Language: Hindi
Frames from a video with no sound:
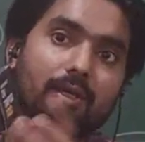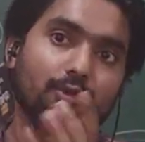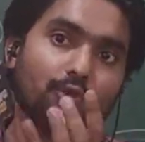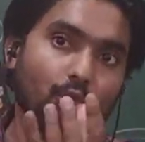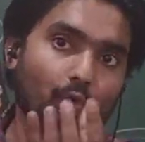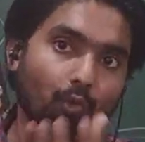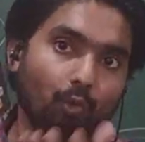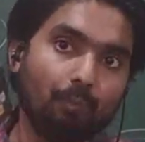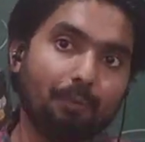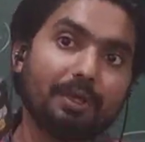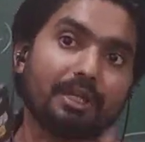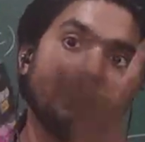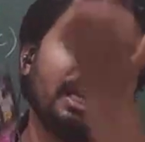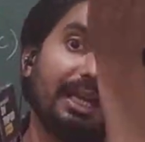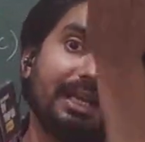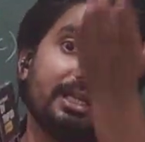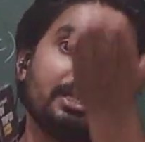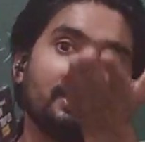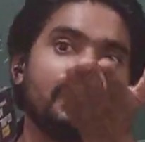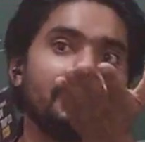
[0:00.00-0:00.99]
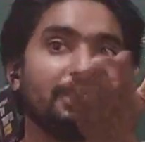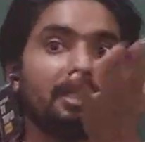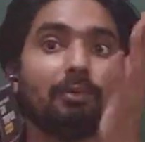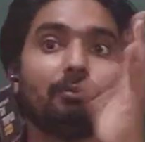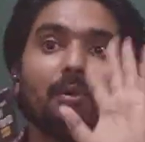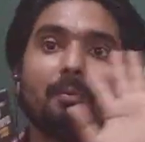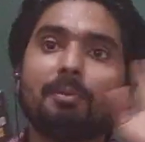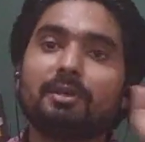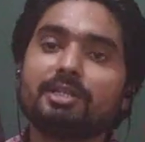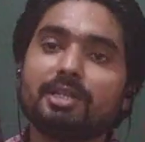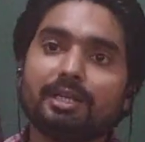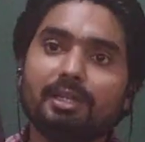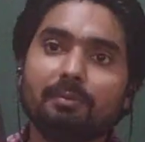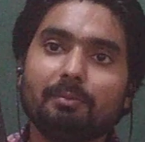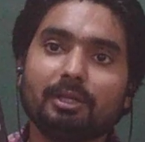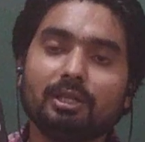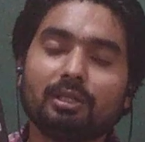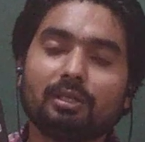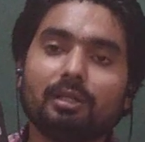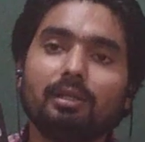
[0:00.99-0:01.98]
जो ऊपर लाइट जा रही थी वो बजानी
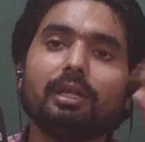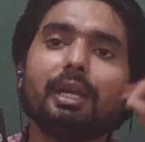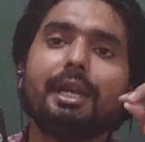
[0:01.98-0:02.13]
बंद